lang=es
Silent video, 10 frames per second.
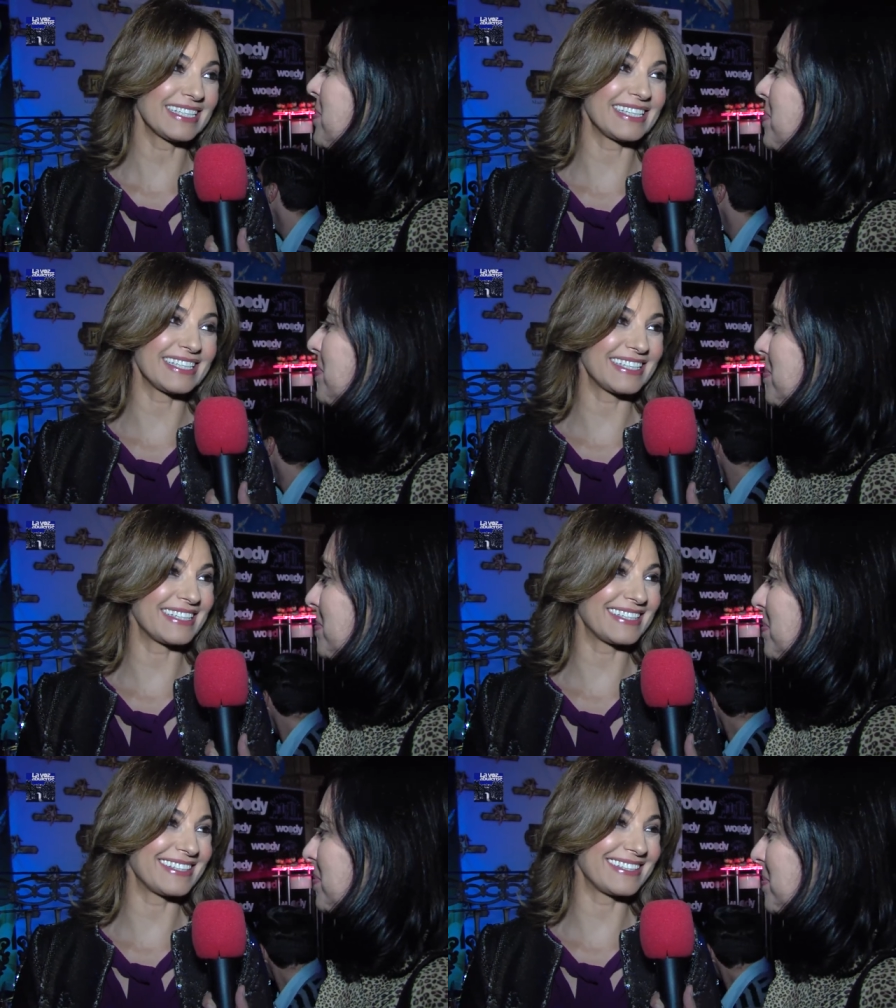
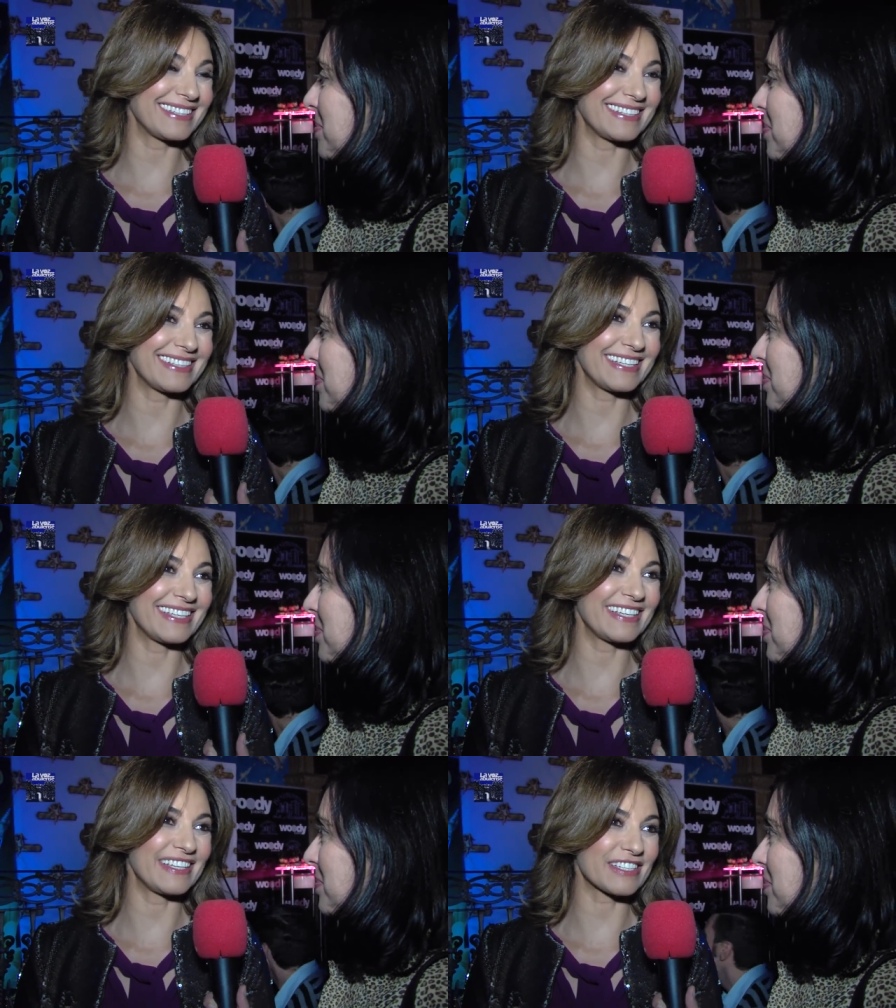
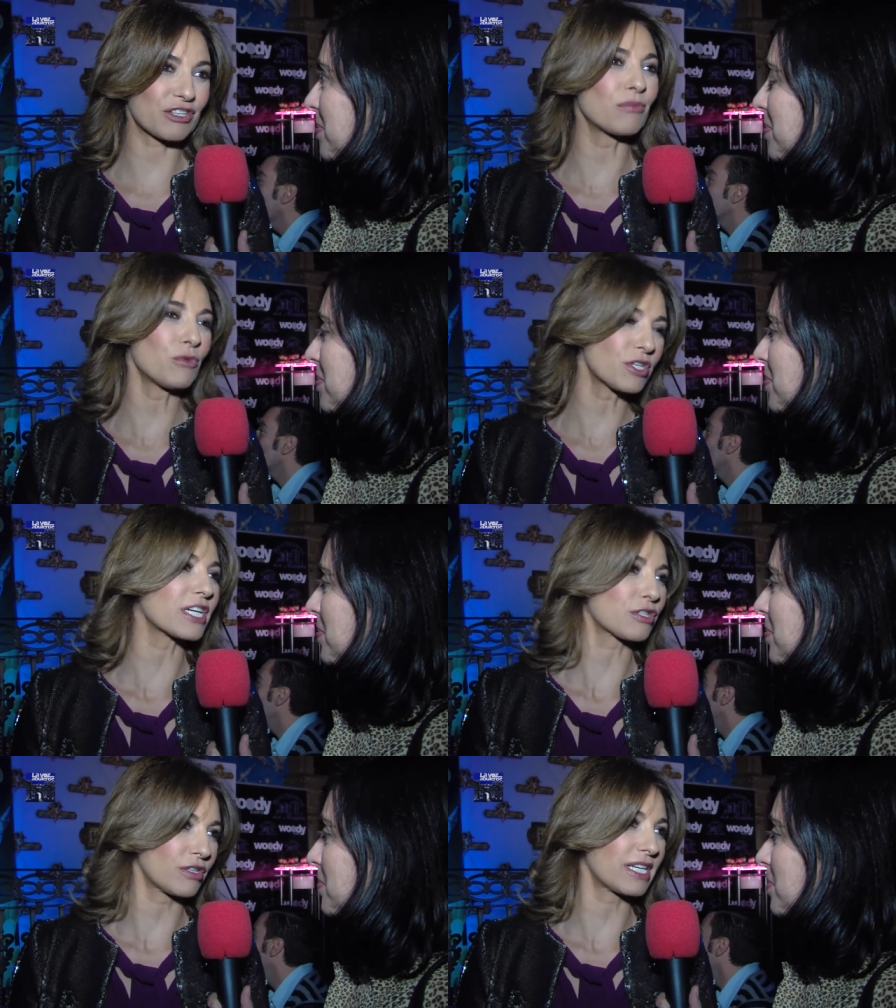y, son
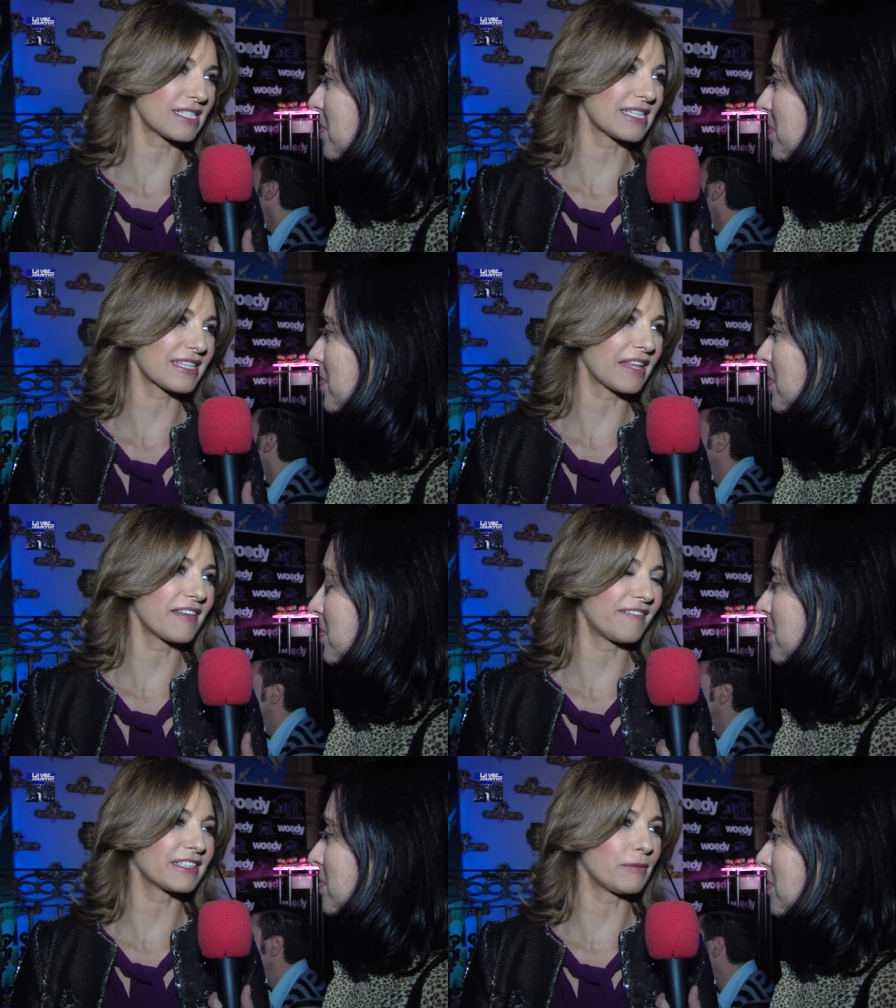muchas horas las que
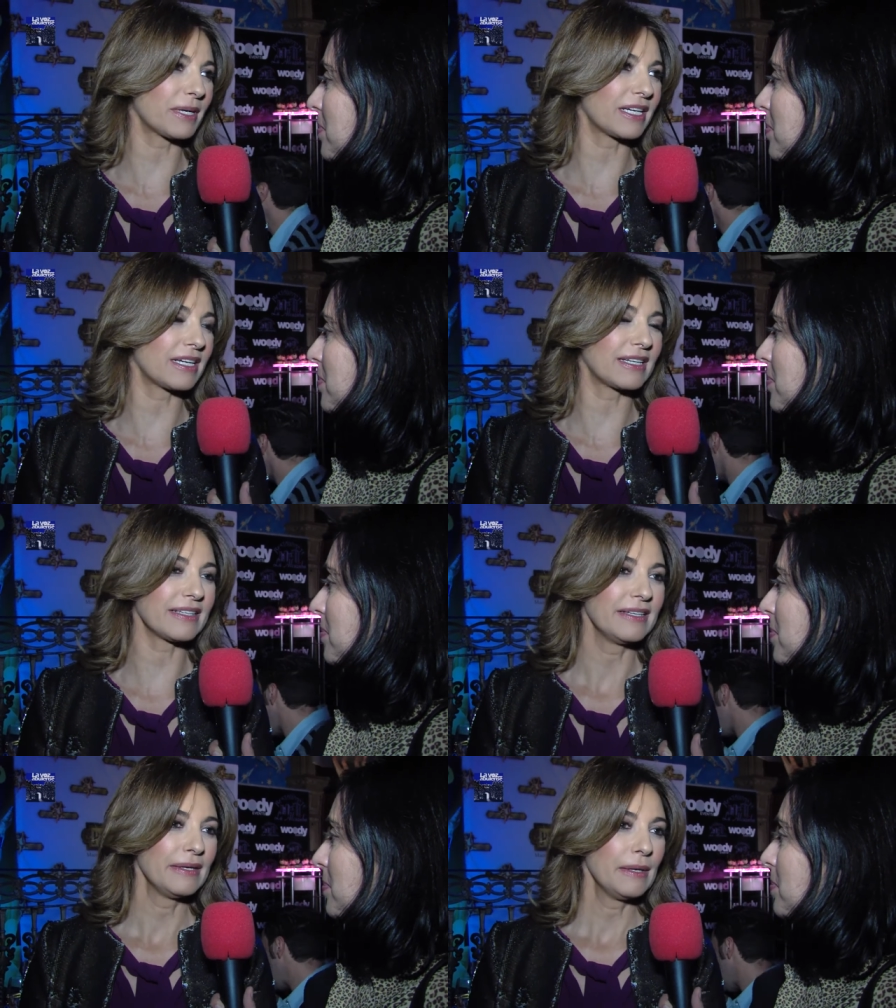hacen falta para,
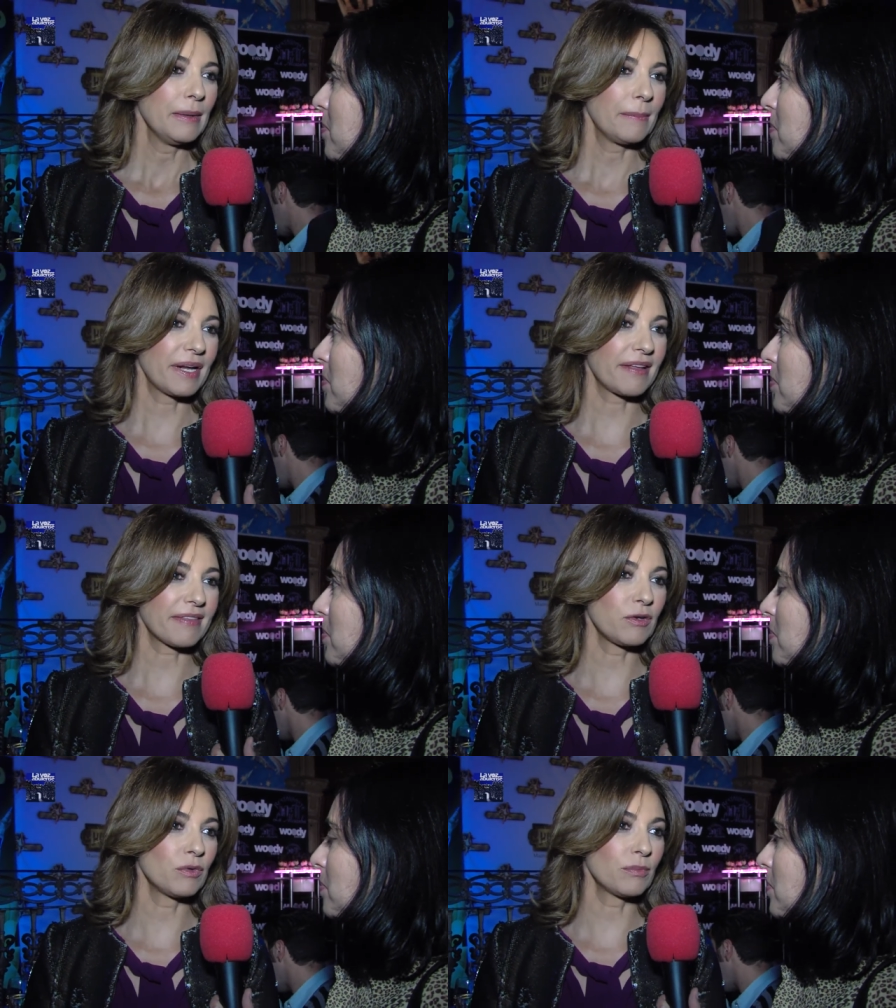
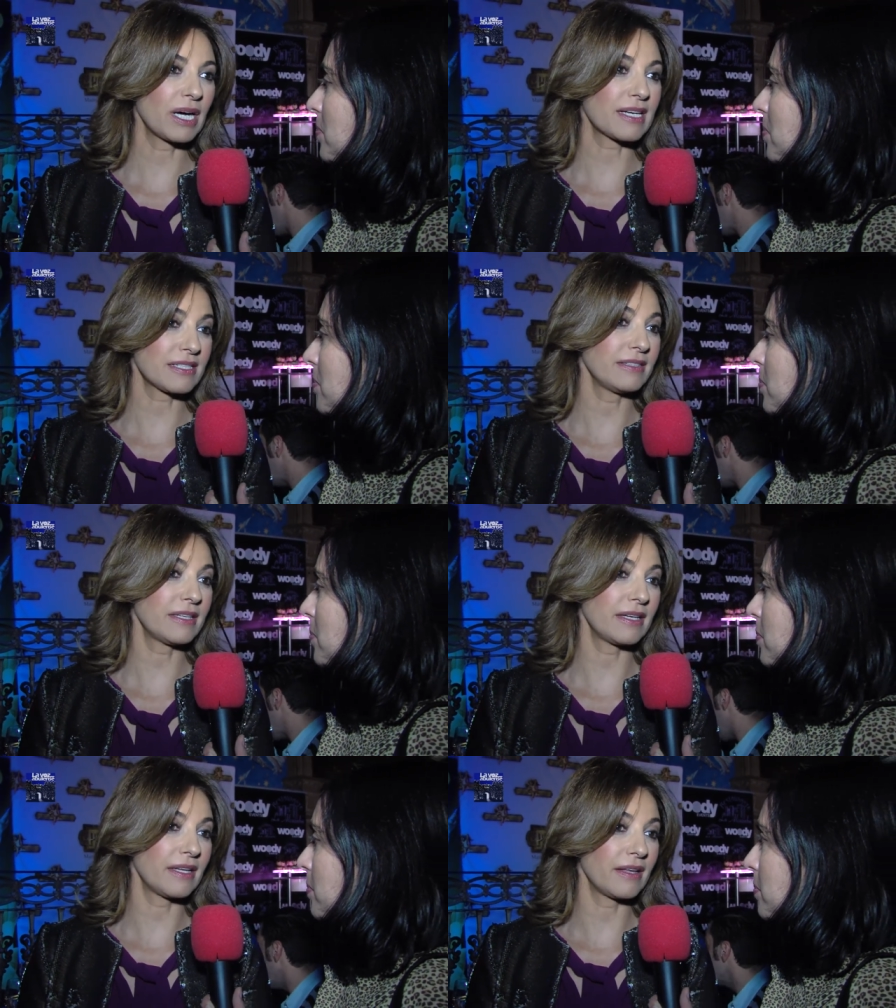hacer un magazine
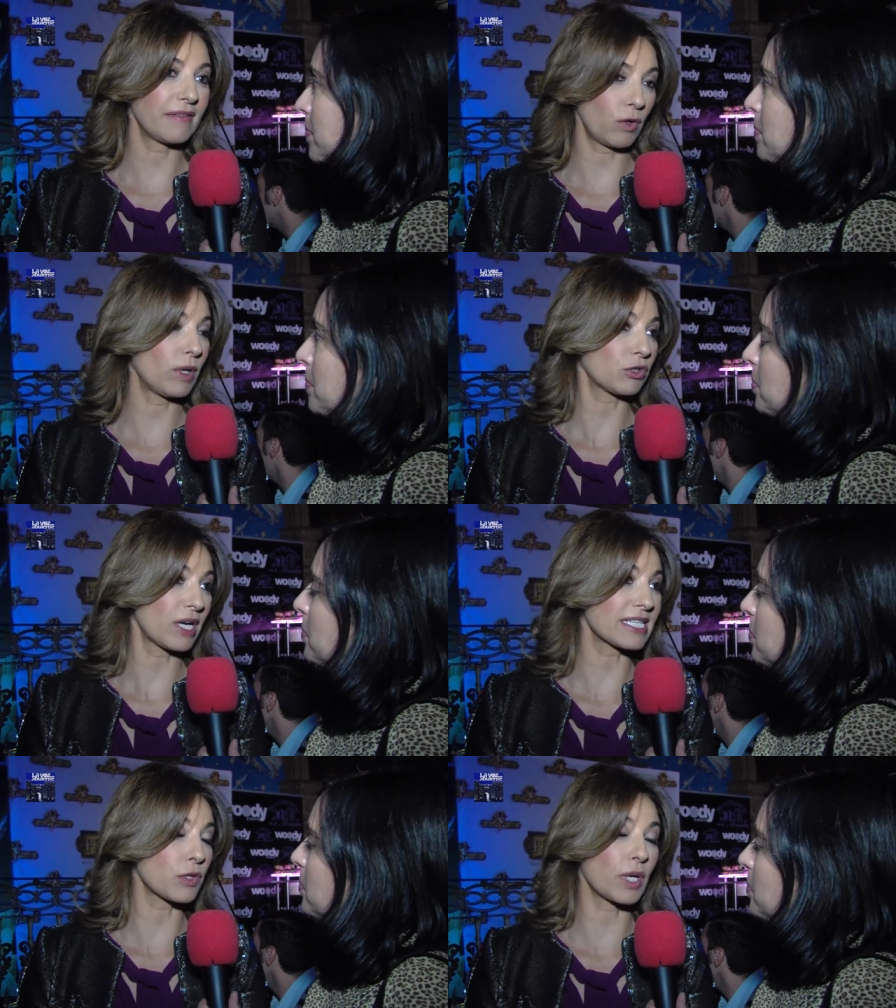de, de 4
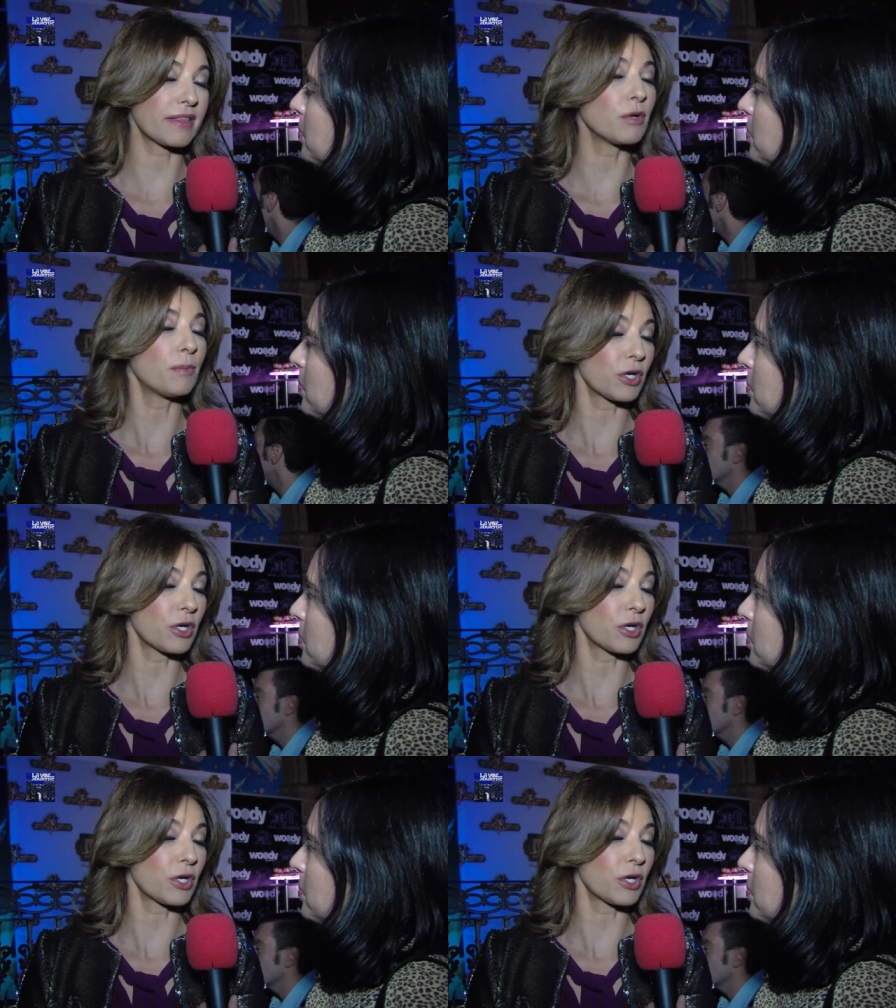horas de duración.